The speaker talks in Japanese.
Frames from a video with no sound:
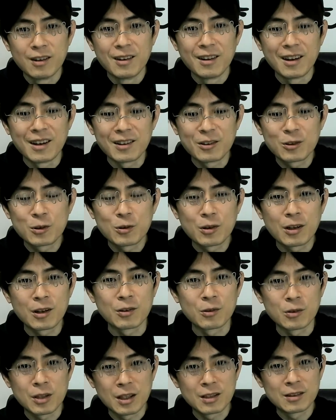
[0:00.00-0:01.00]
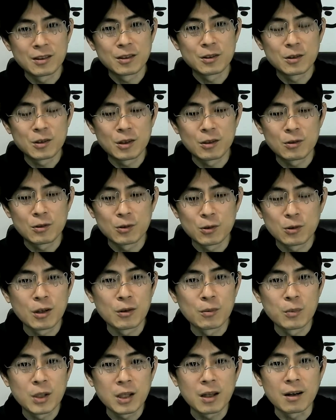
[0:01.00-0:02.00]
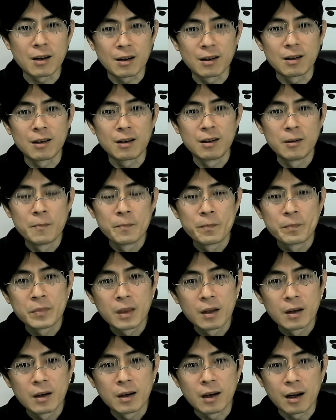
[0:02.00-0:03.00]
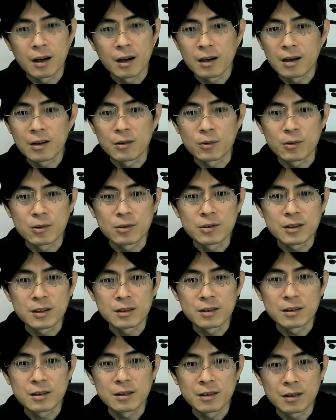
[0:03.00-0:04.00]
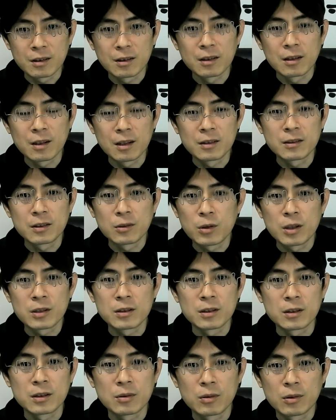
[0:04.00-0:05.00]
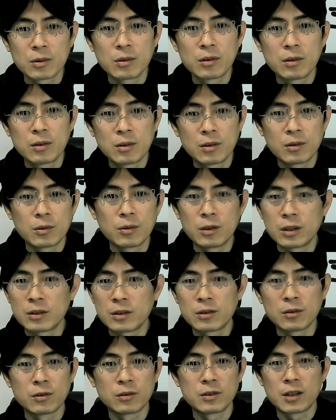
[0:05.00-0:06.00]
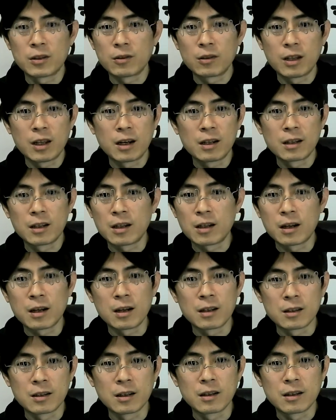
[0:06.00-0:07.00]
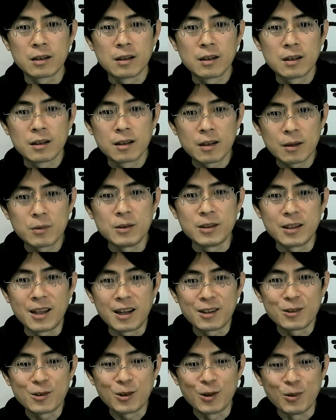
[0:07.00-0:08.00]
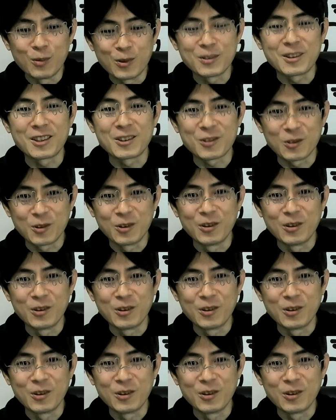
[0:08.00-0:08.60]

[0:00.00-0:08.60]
あの人らの演説してる状態を見たら、あかん、このおっさん完全おかしいと。こんな人を選挙で選んでたらあかんって。多分なると思うんですよ。